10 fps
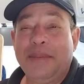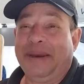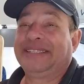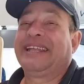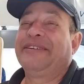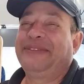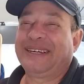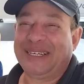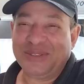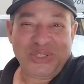mas tá
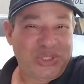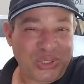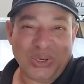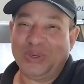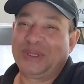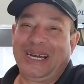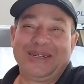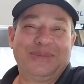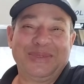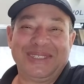ficando show,
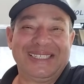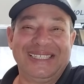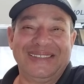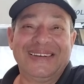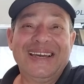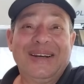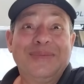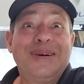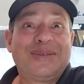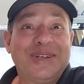cara, o buzinho.
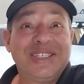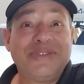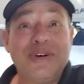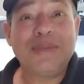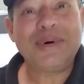Uma coisa eu vou